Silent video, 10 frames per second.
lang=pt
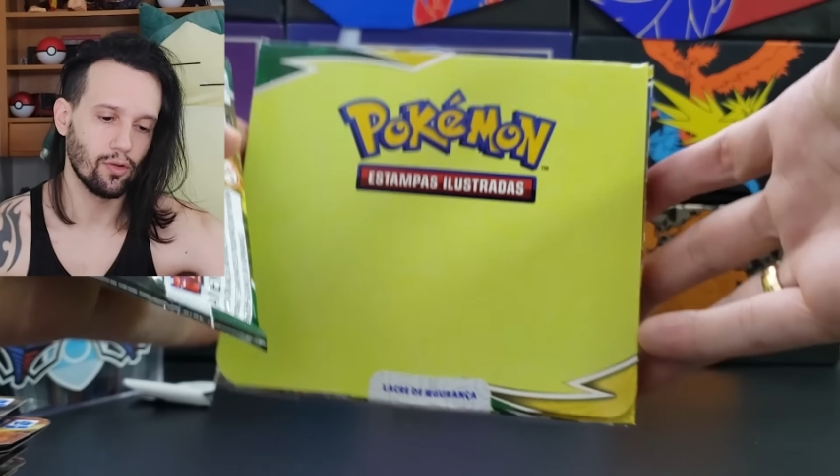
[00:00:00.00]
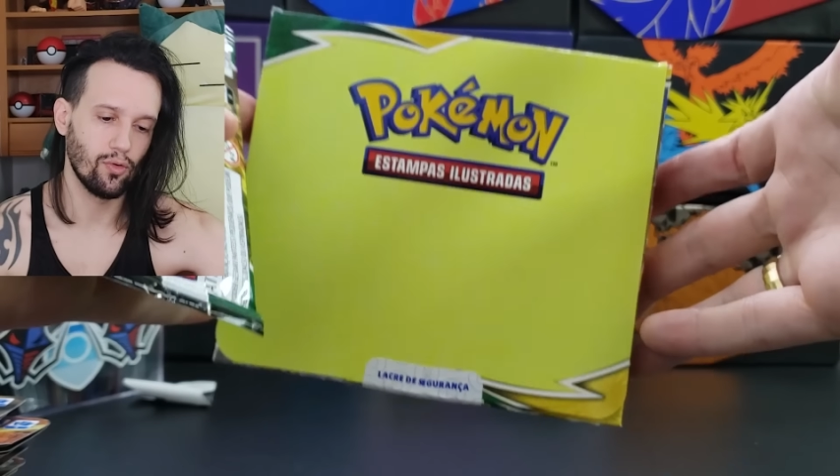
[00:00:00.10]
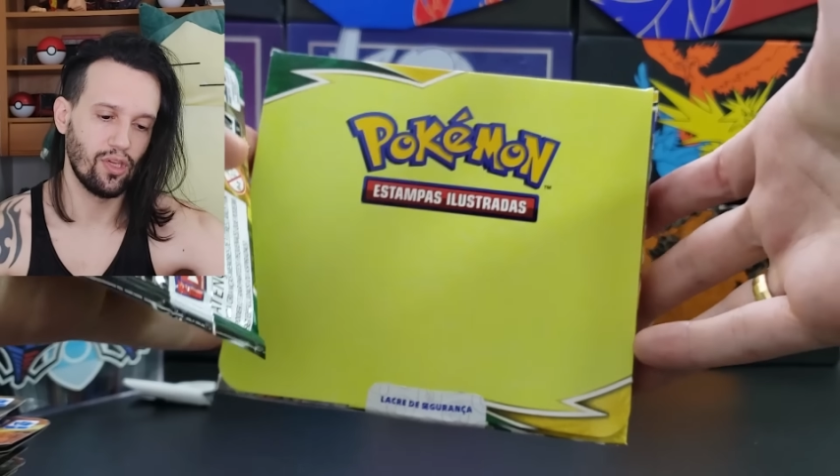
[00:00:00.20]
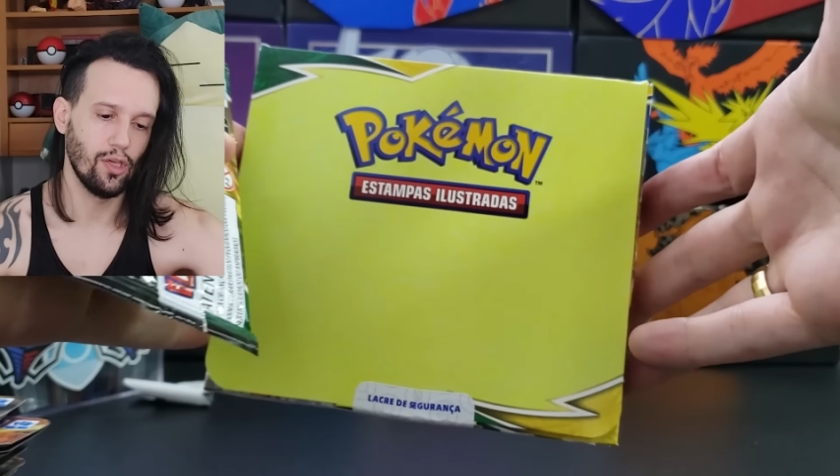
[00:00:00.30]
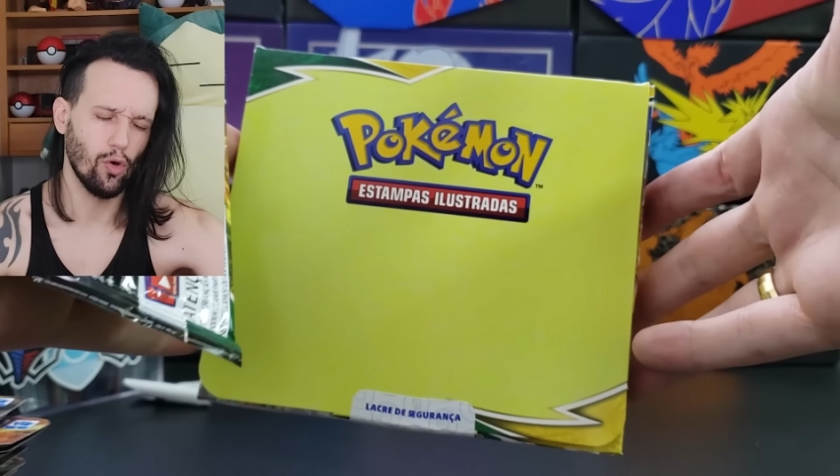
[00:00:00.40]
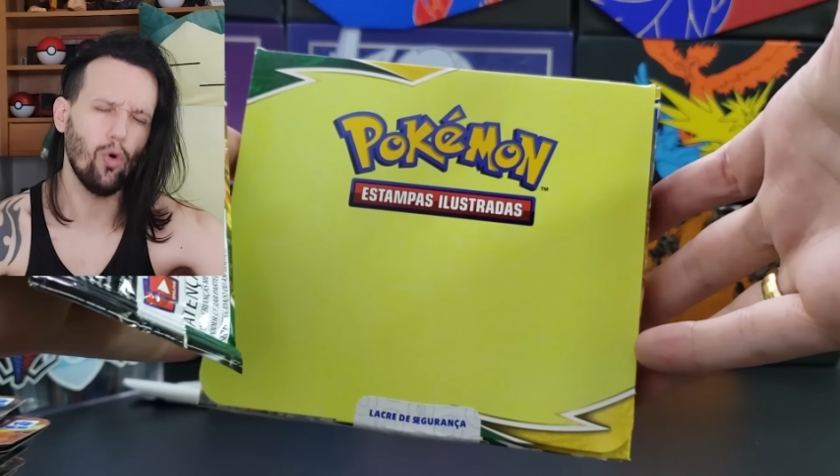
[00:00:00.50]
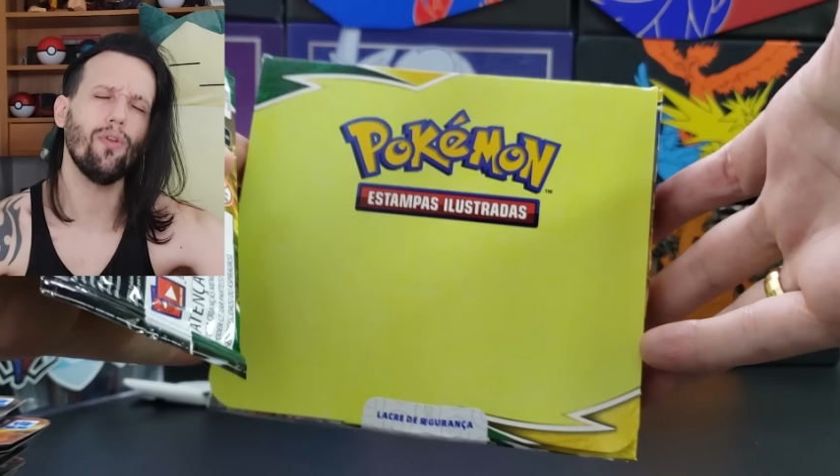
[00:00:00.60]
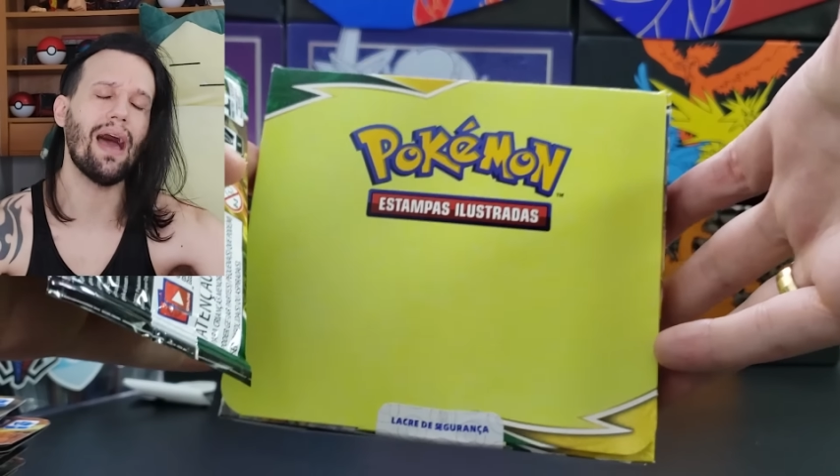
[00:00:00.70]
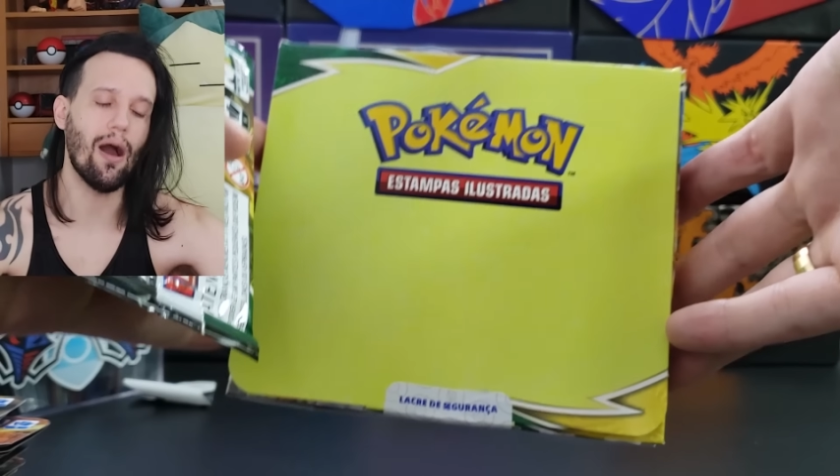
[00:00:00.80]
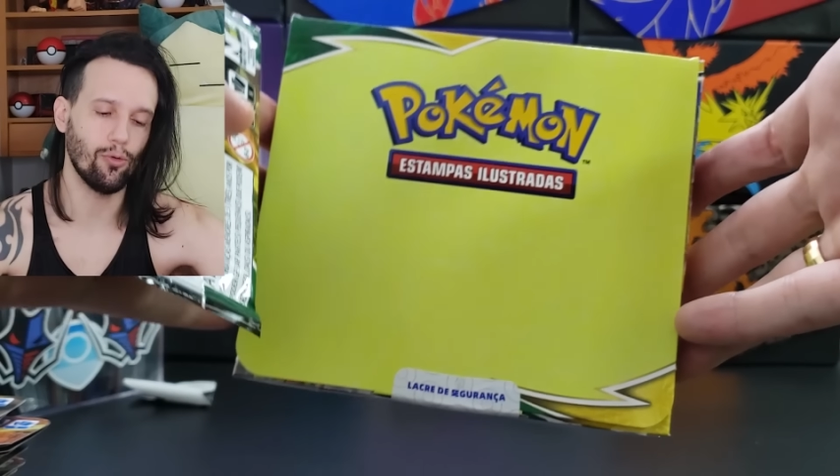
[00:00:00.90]
do que
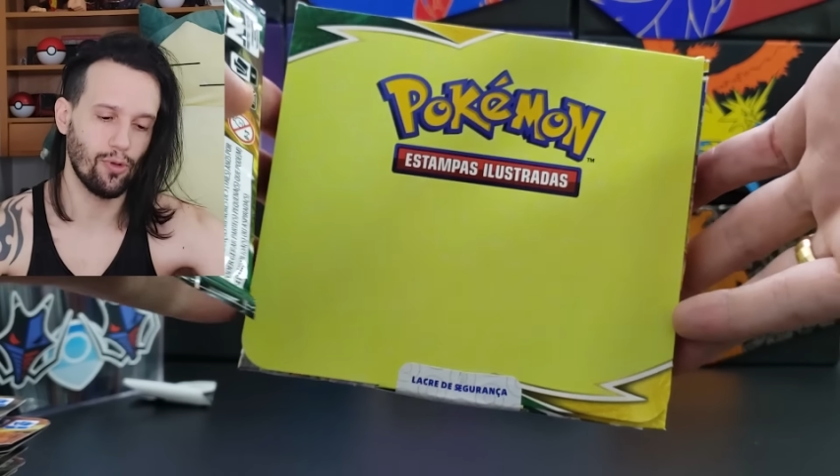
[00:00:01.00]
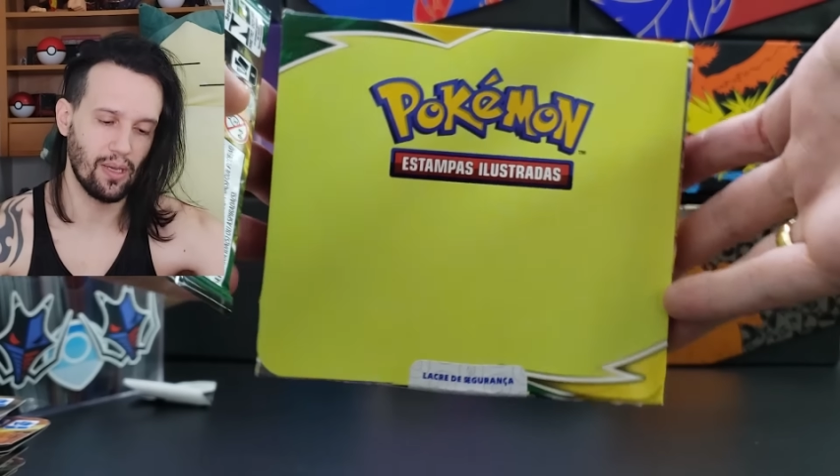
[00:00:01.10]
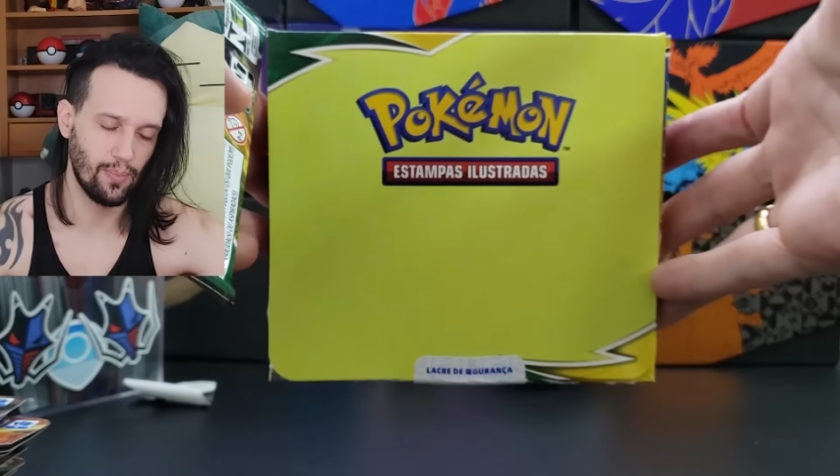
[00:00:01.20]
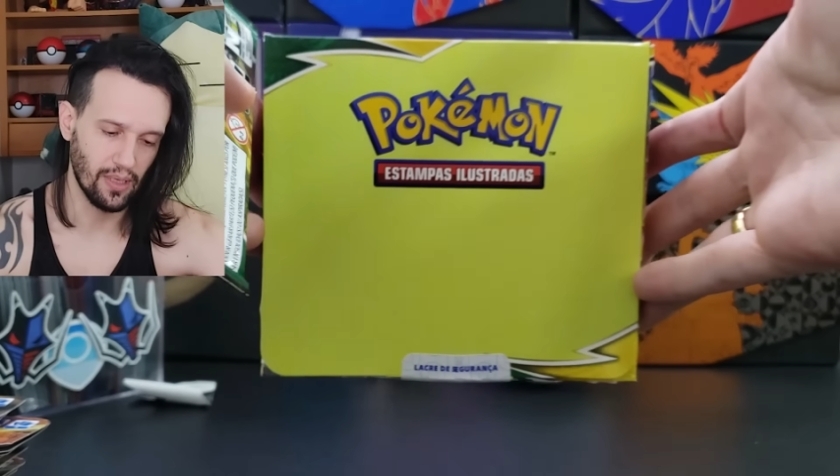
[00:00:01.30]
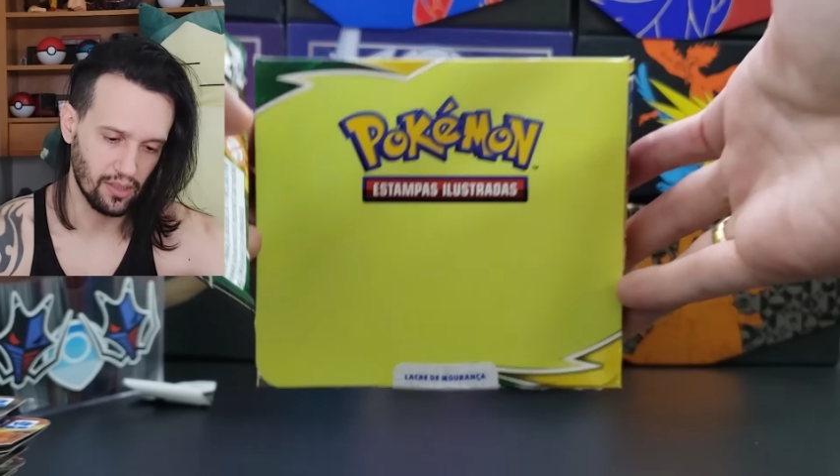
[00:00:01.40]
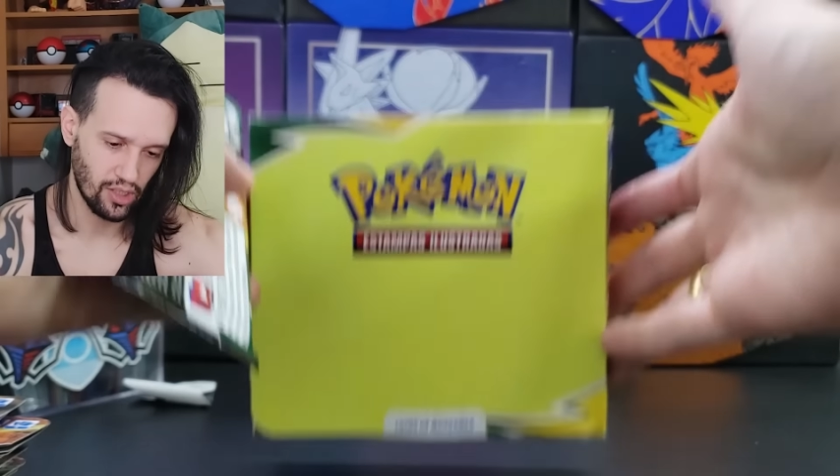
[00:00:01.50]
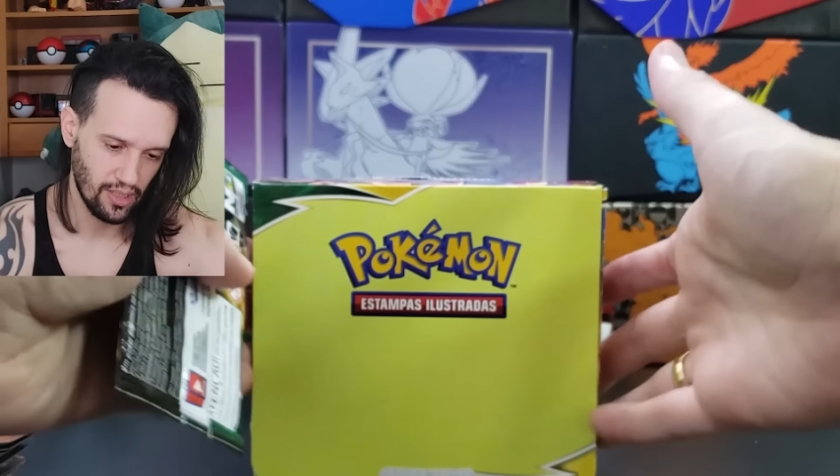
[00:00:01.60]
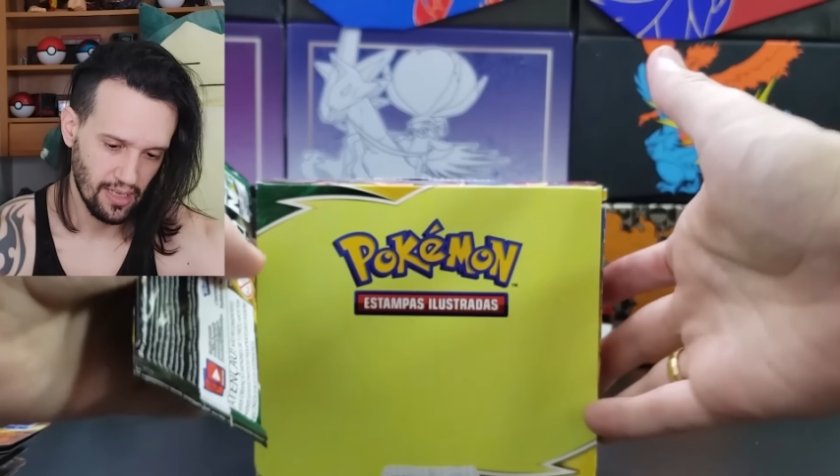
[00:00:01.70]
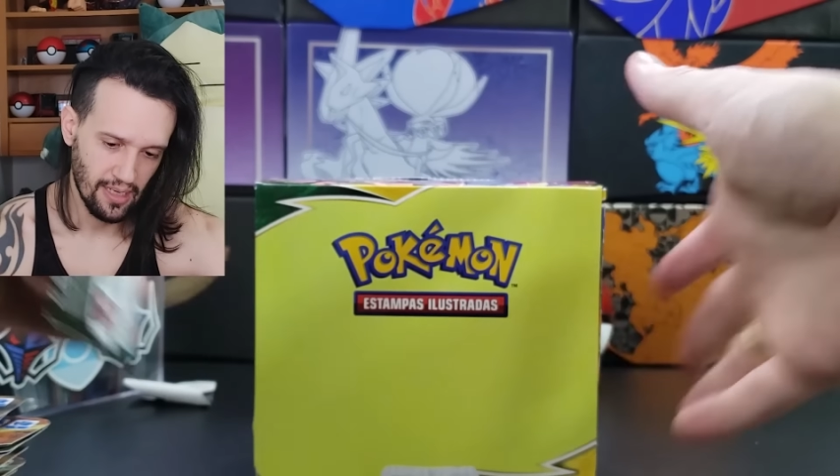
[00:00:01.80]
Ronaldo arrepiante.